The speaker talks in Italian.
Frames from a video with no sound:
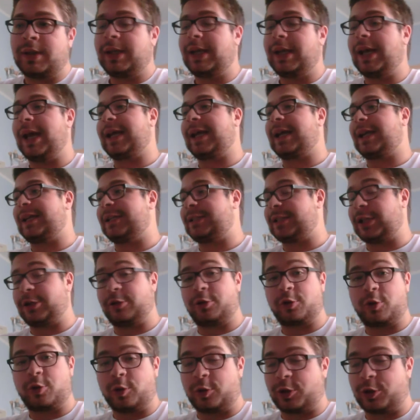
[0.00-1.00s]
E anche
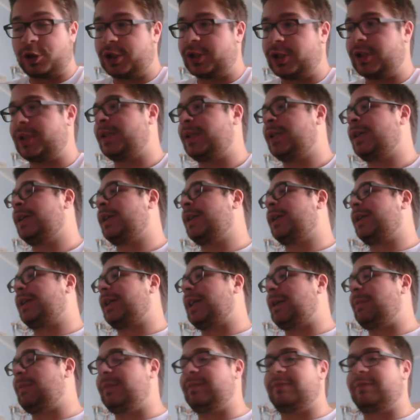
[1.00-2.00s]
Alessandro Corsi
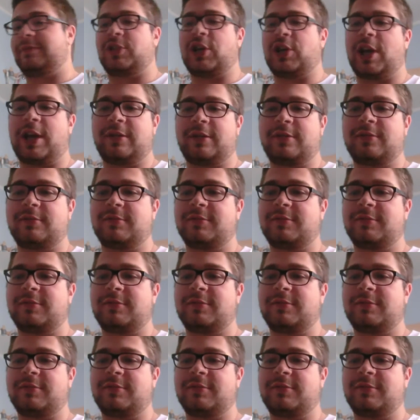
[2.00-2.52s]
che cioè,